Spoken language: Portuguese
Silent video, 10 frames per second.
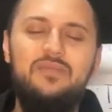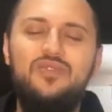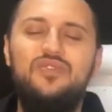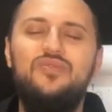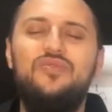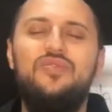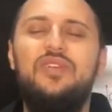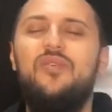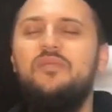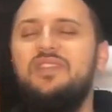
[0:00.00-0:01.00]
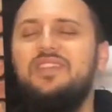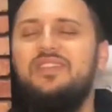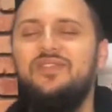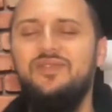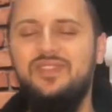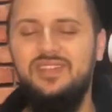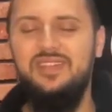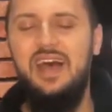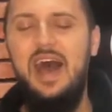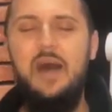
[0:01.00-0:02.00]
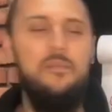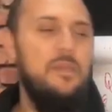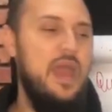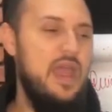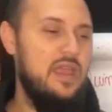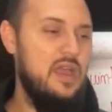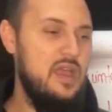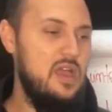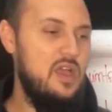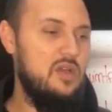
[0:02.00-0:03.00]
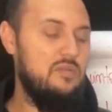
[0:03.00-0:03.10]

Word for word: Tamo junto, em nome de Jesus. Amém.